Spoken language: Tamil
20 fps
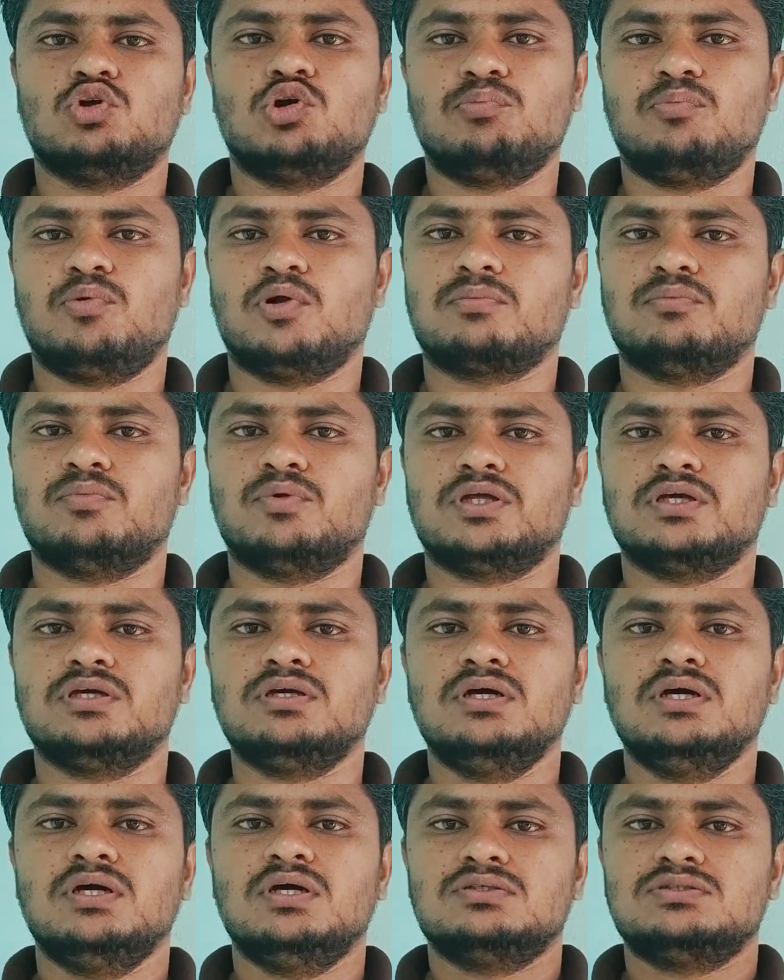ஸ்லோப் போட
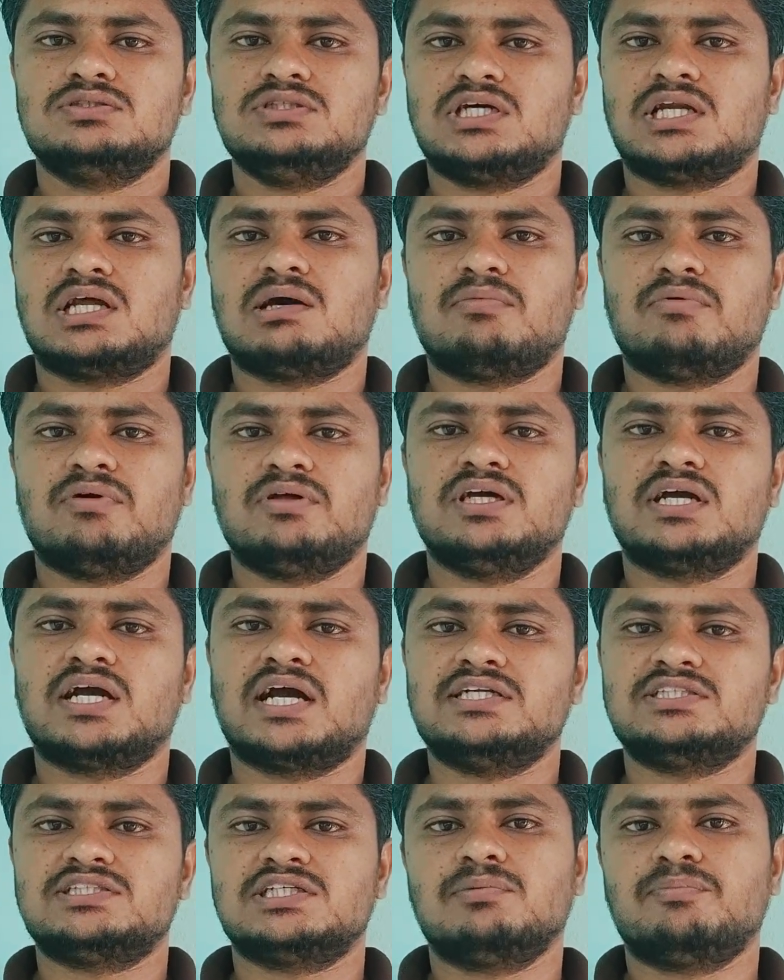முடியும் ஸோ இதை நம்ம வந்து
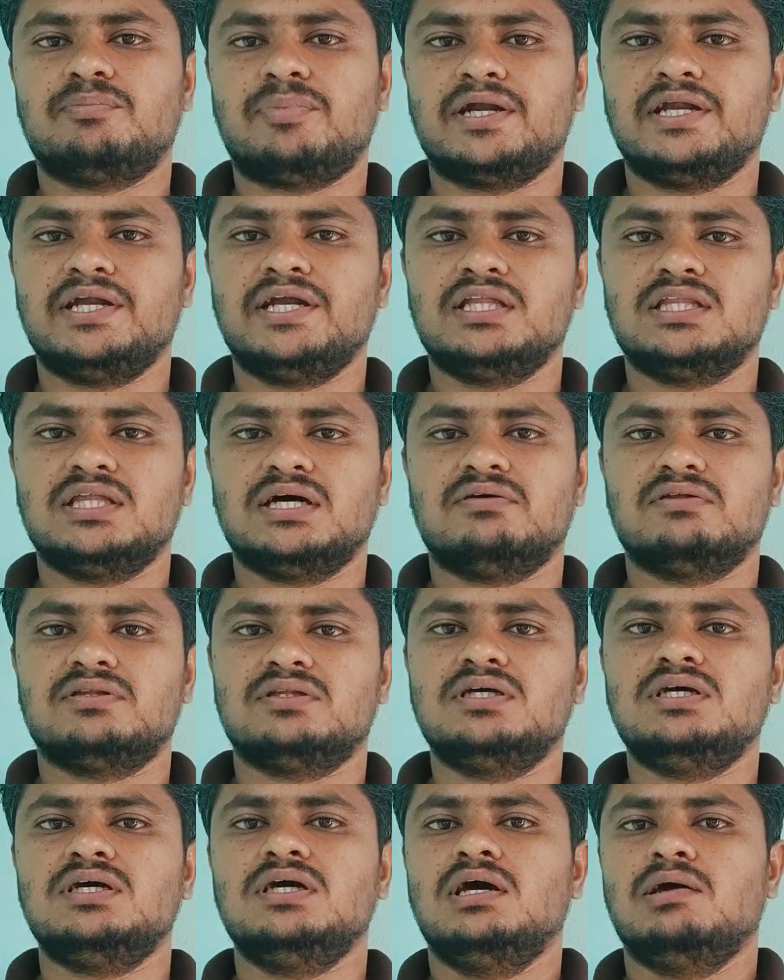கன்சிடர் பண்ணிட்டு தான்
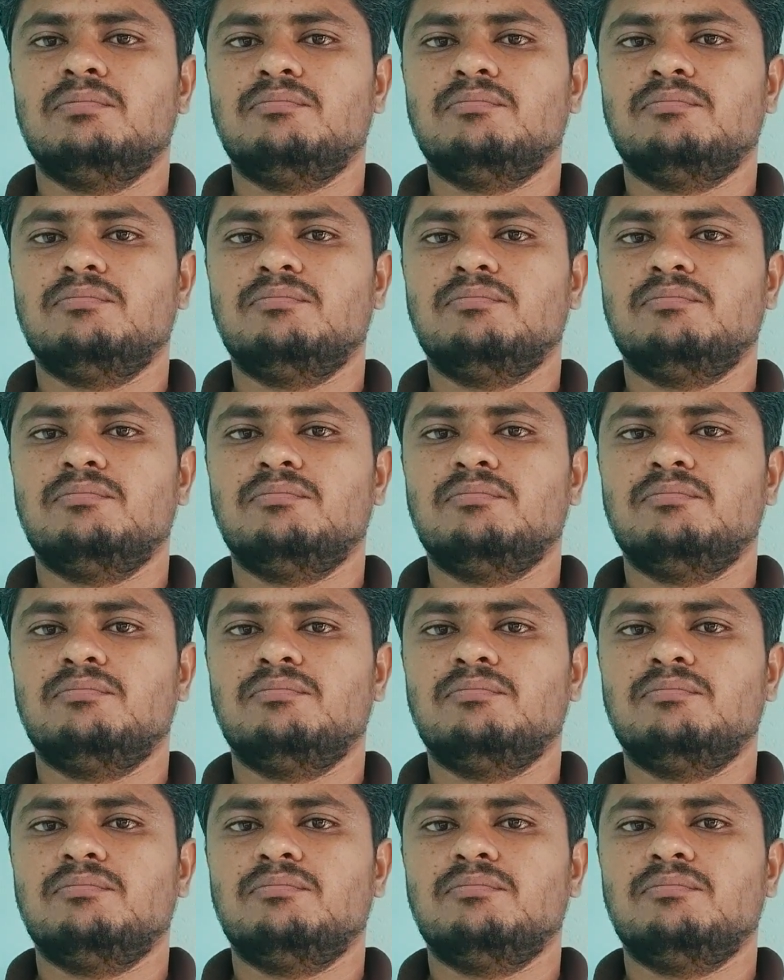வந்து